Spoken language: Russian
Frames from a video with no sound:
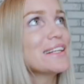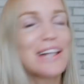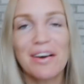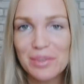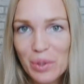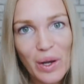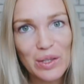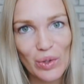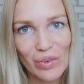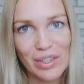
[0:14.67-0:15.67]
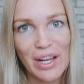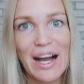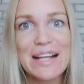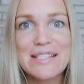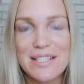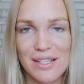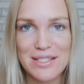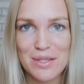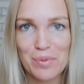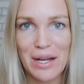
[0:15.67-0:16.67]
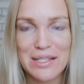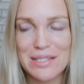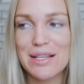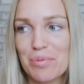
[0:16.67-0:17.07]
давно готовила, хотела снимать,